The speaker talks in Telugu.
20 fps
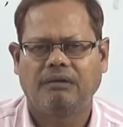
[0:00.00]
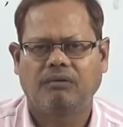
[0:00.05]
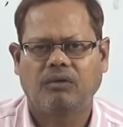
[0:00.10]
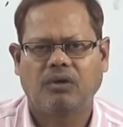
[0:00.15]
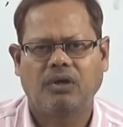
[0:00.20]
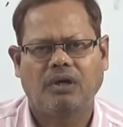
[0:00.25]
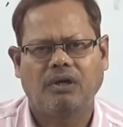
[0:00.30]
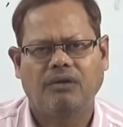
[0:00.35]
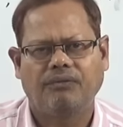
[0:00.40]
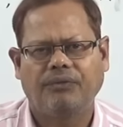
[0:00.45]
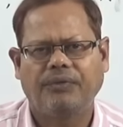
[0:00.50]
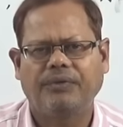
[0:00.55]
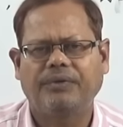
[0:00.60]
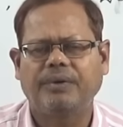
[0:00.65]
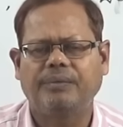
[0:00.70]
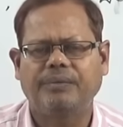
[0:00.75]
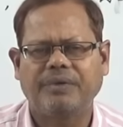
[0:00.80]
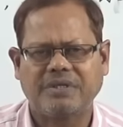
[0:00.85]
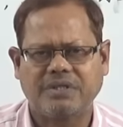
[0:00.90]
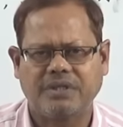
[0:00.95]
ఒక
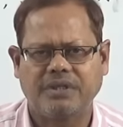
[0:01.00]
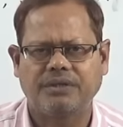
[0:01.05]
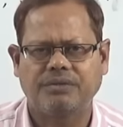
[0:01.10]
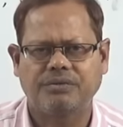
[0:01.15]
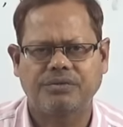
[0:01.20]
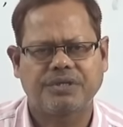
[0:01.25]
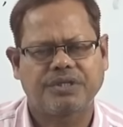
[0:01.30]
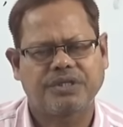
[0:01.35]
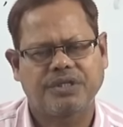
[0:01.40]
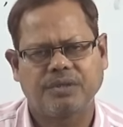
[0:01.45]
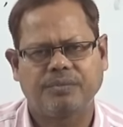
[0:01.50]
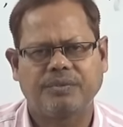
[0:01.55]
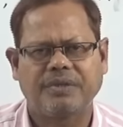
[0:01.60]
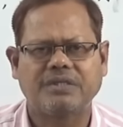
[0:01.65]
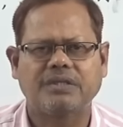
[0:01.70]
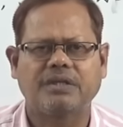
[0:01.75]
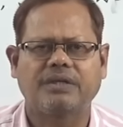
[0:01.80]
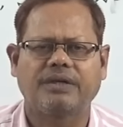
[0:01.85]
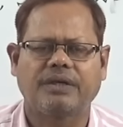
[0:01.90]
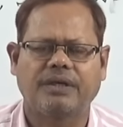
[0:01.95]
ఫిఫ్టీ పర్సెంట్ సిక్స్టీ
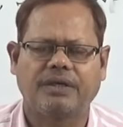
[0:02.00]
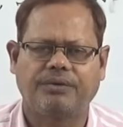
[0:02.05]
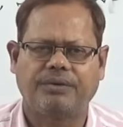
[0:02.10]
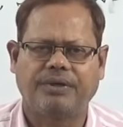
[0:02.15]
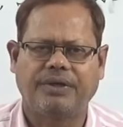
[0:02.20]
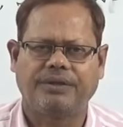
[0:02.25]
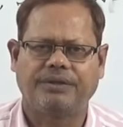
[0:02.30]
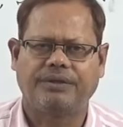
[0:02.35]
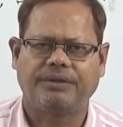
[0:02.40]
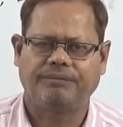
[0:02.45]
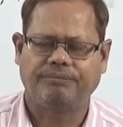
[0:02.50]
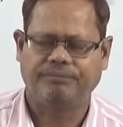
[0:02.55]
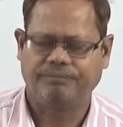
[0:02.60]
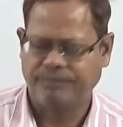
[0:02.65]
పర్సెంట్ రికవర్ అయింది